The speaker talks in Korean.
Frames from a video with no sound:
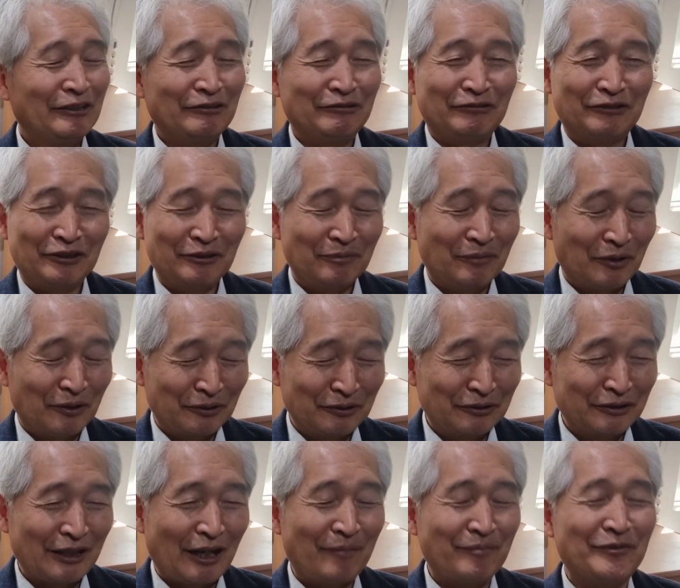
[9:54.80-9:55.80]
우리
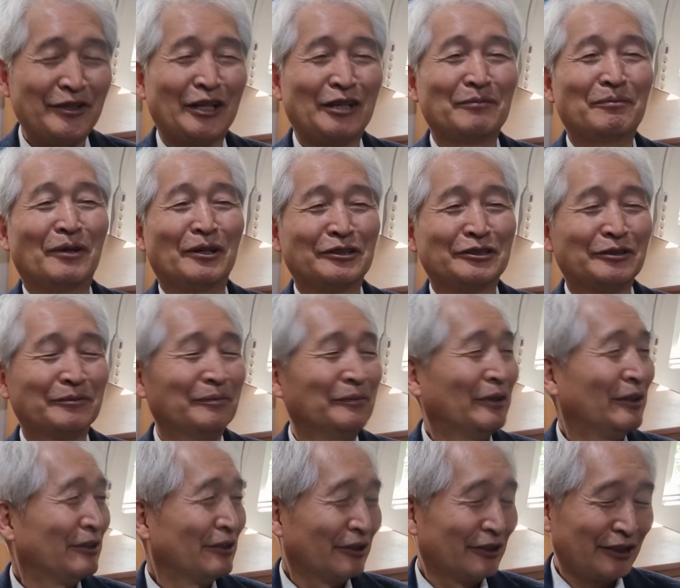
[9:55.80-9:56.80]
모두 남자는
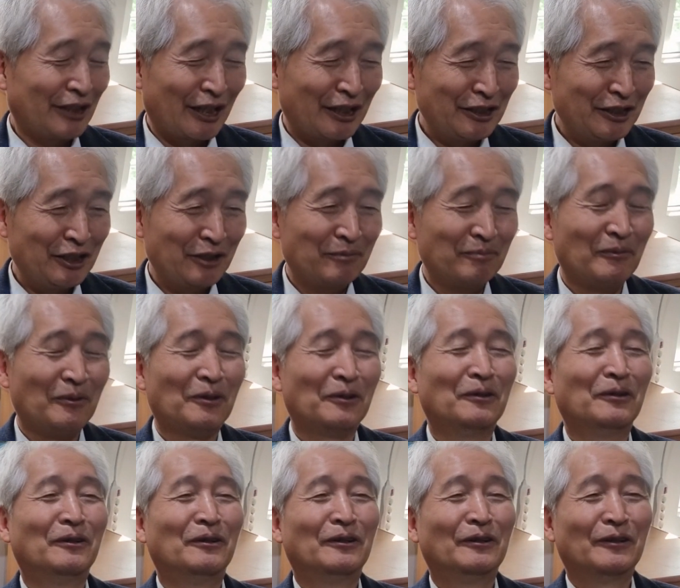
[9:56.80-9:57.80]
머슴, 여자는
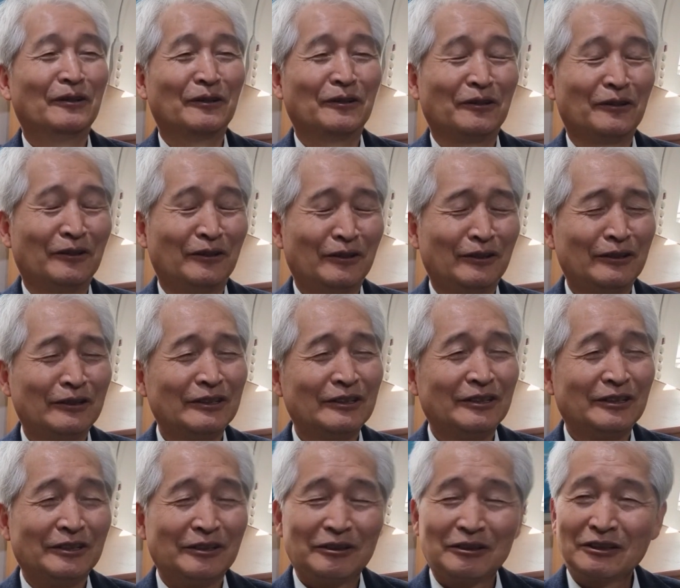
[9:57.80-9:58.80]
식모. 어,
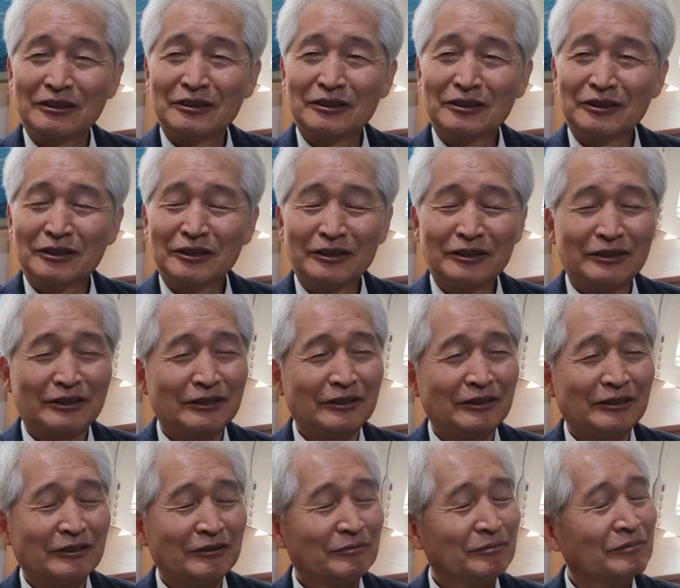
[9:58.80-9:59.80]

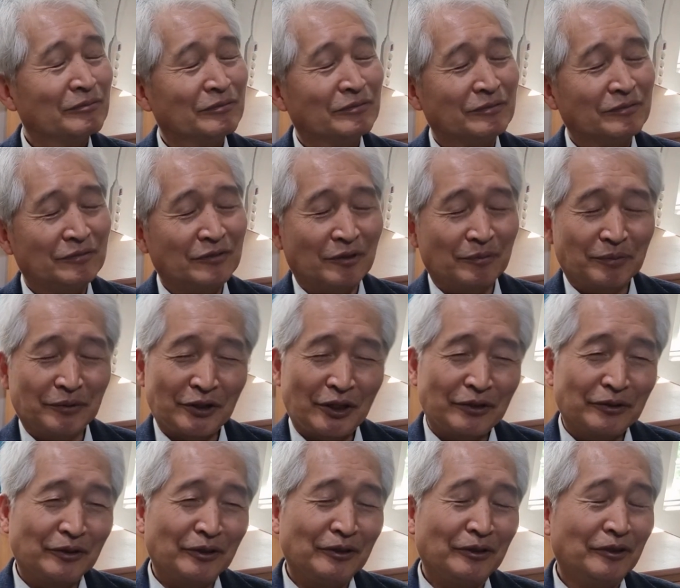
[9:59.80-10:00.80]
그
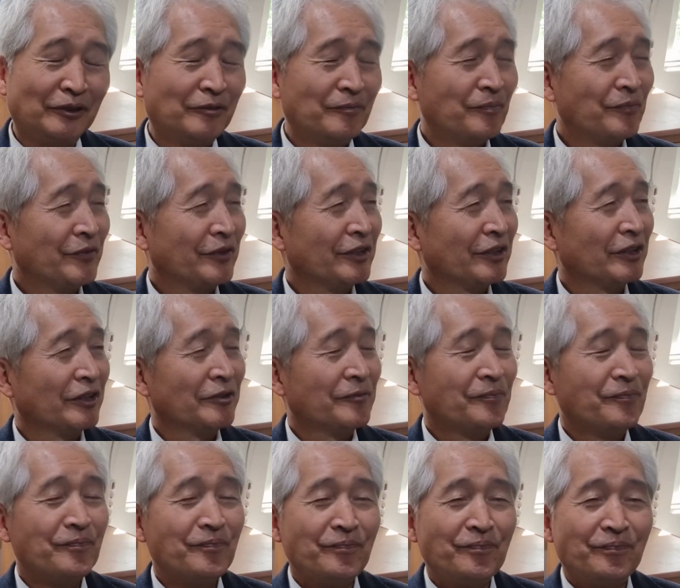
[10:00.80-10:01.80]
무엇보다도
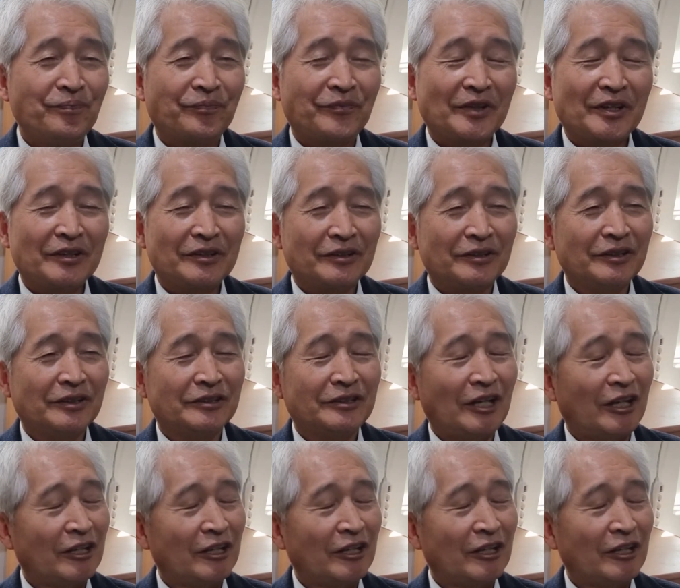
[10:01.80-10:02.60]
이그